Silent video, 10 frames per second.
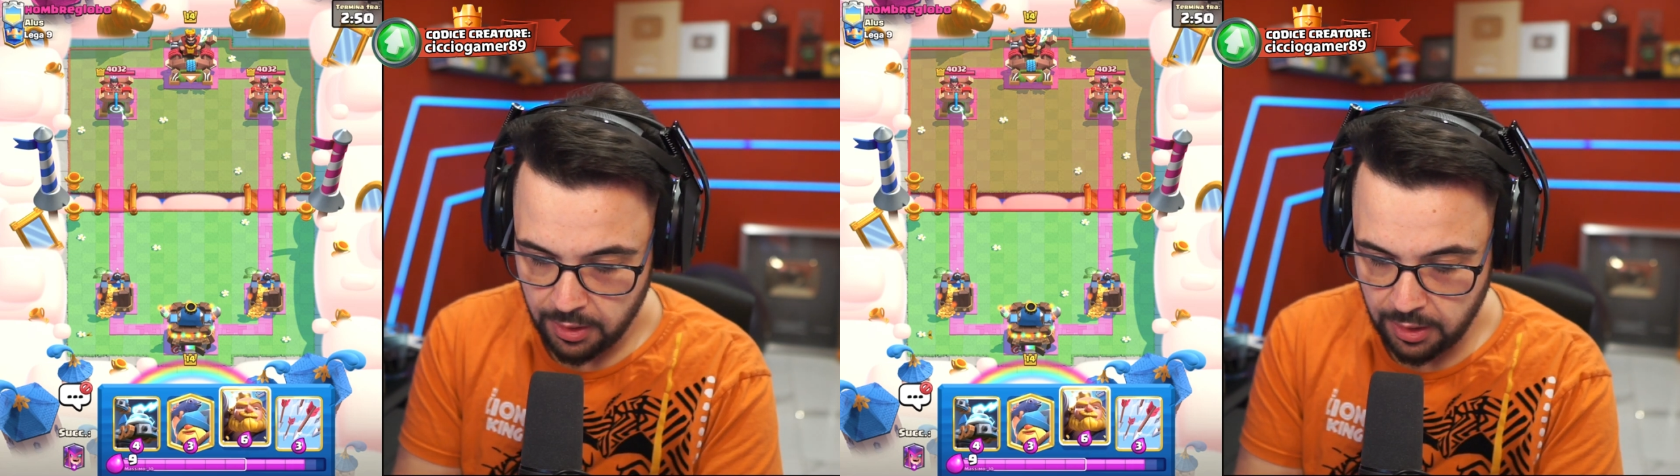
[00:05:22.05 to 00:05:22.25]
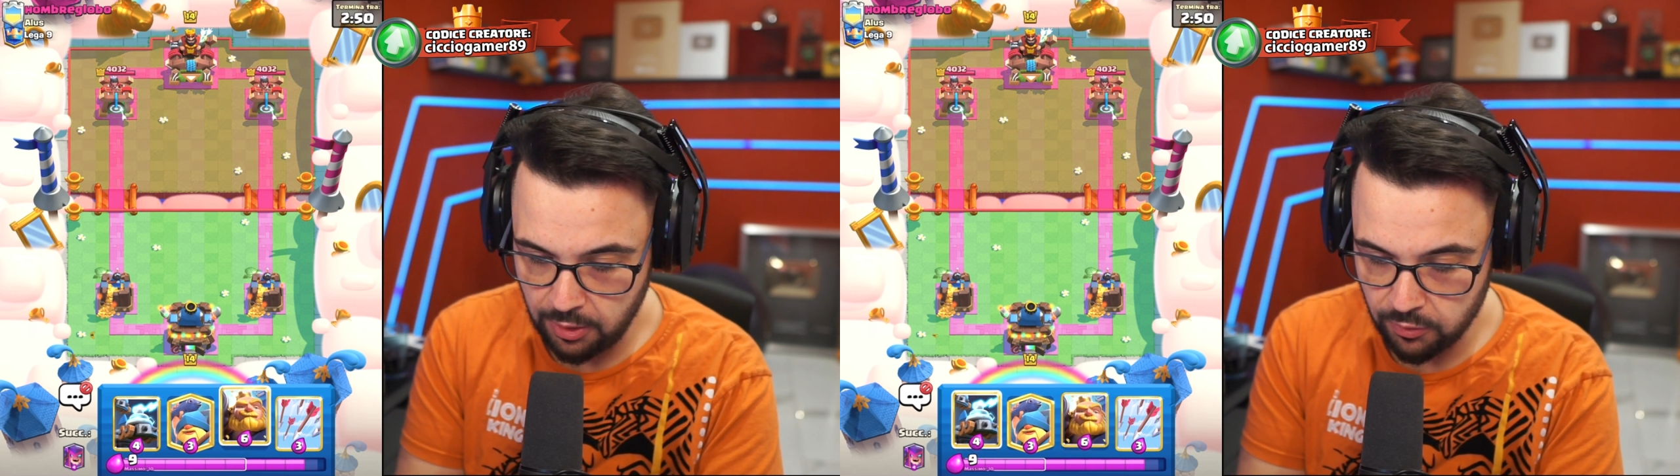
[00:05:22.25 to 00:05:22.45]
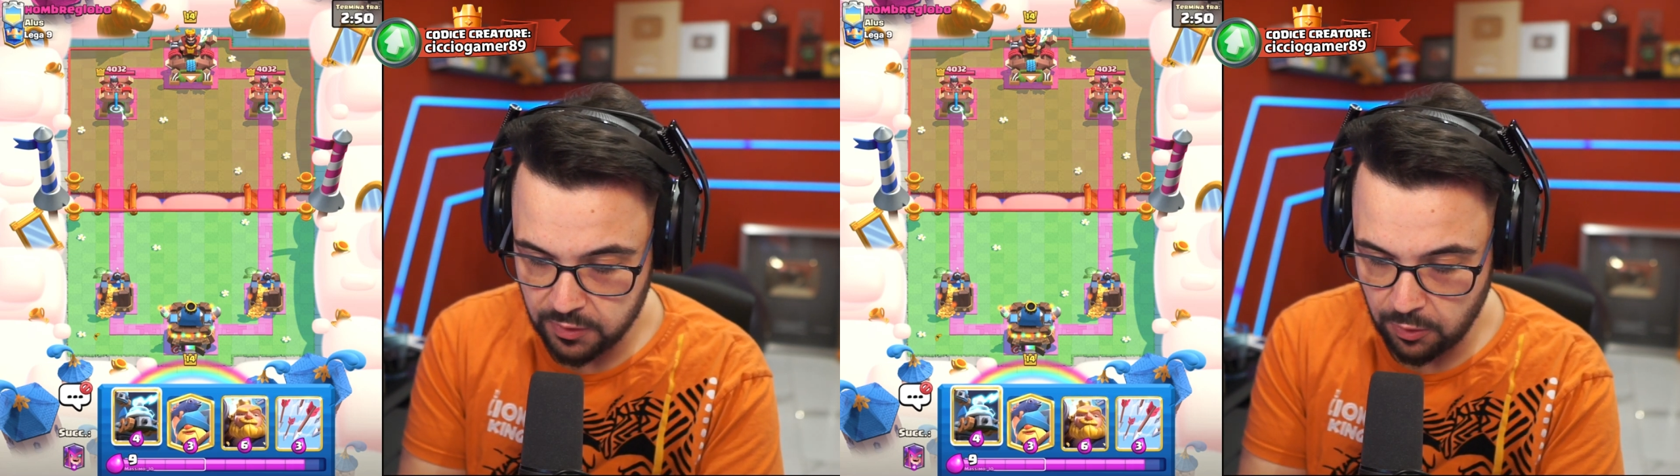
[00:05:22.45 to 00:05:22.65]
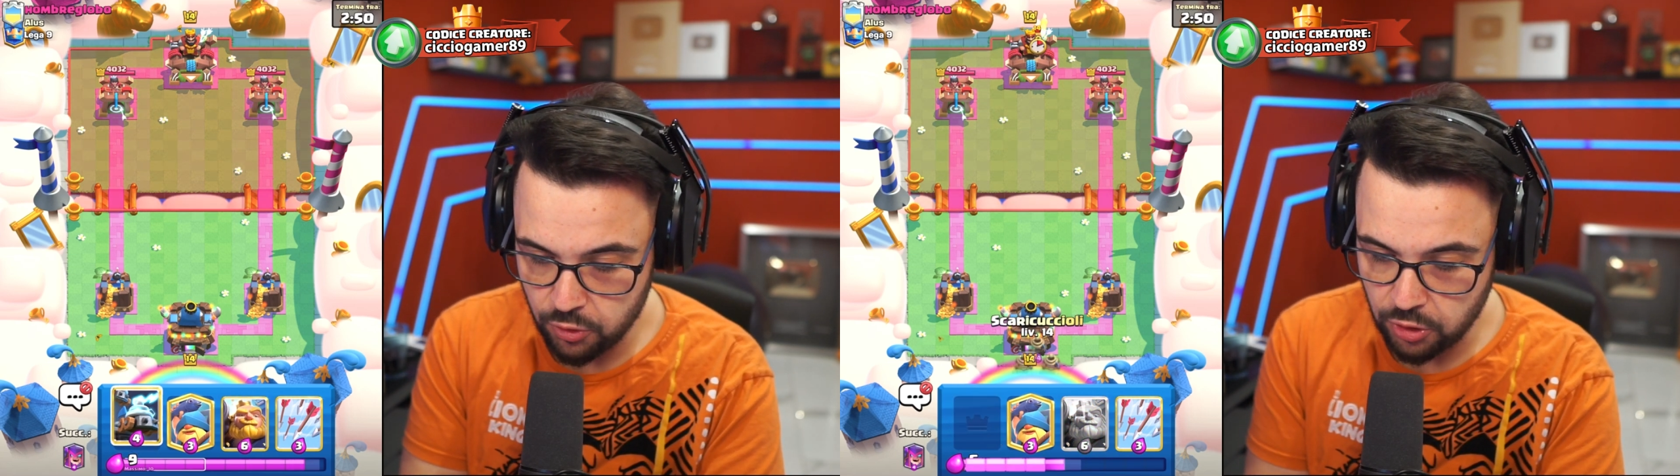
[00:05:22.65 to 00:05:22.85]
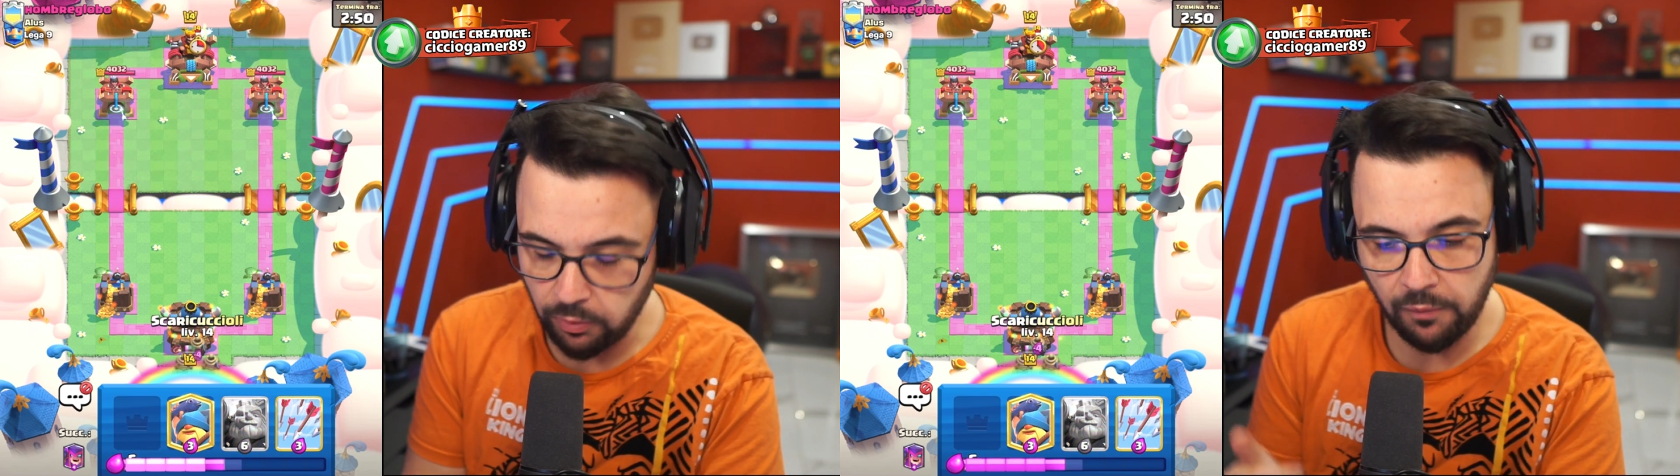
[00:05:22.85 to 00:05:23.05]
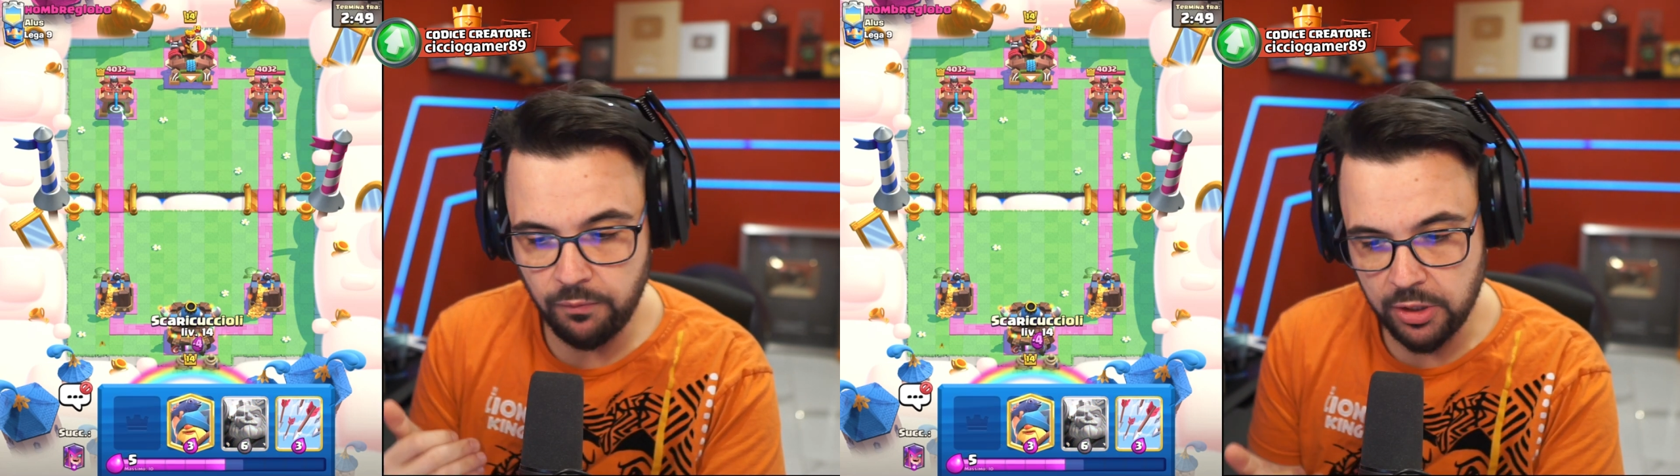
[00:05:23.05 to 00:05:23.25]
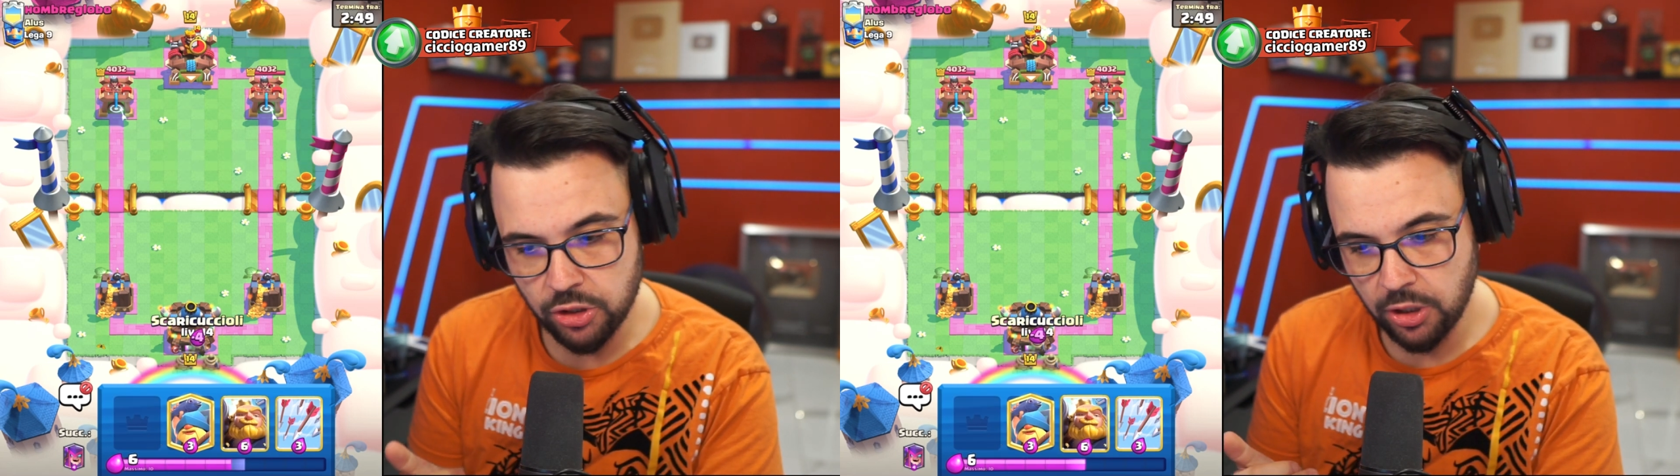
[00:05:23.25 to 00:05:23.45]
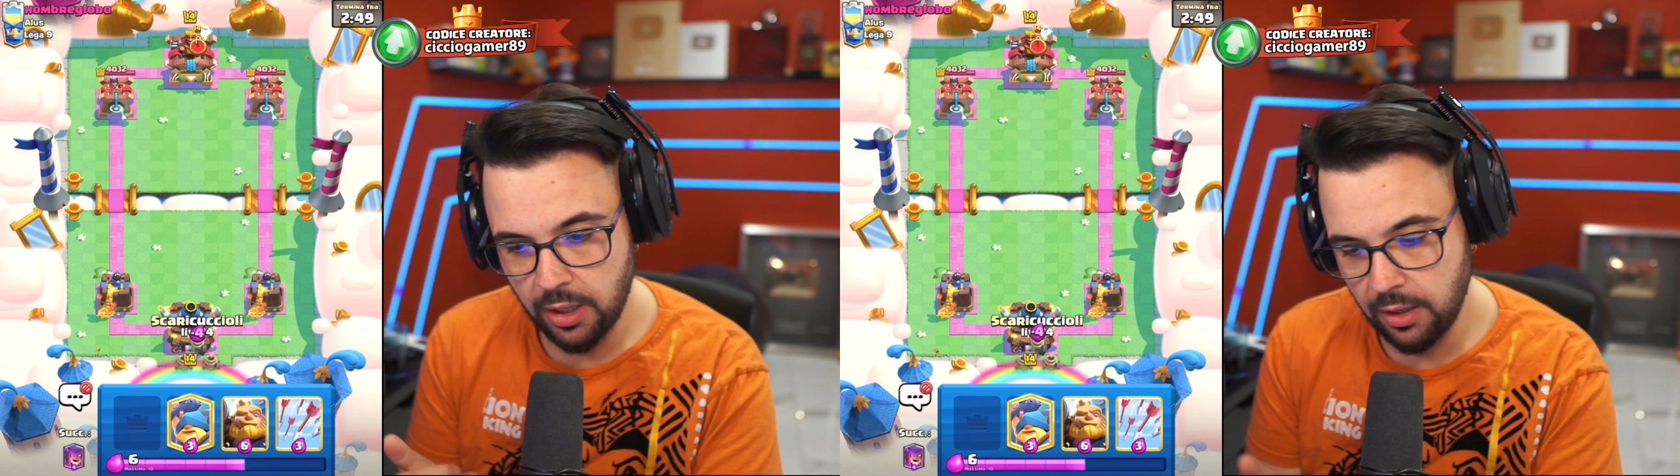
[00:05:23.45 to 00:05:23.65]
che non sta riuscendo a
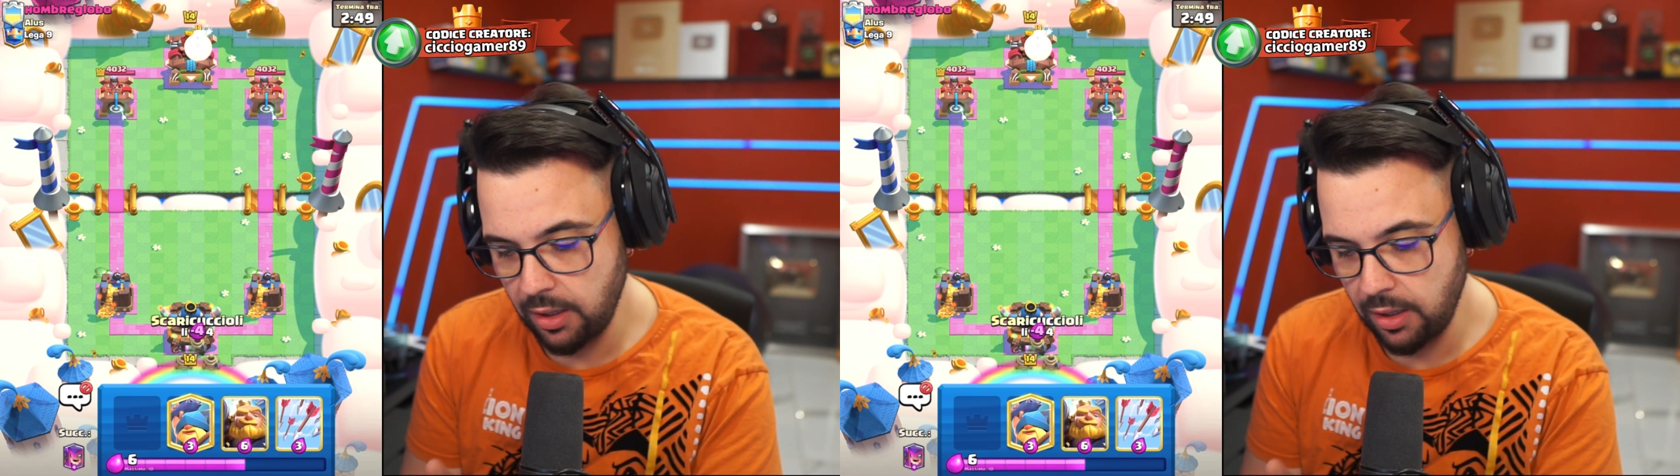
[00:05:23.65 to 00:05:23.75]
vincere